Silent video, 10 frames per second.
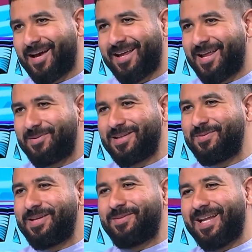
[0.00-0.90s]
يعني انا
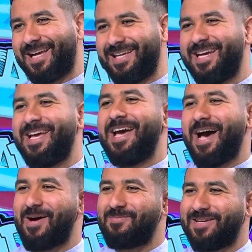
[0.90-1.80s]
بالنسبه لي يمكن هاي
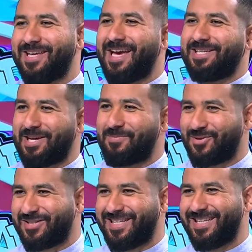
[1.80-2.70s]
اهم من نهائي
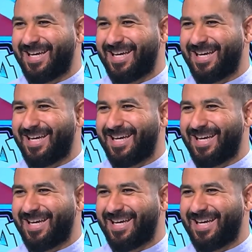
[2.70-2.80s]
تشامبيونز ليج